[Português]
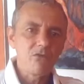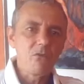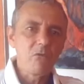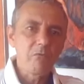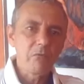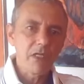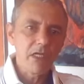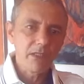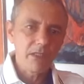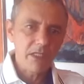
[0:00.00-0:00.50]
o
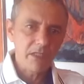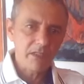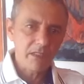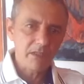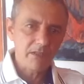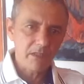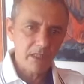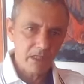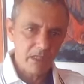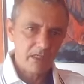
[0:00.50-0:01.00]
planeta
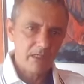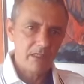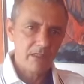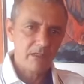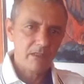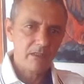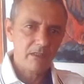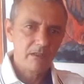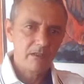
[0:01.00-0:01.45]
Terra.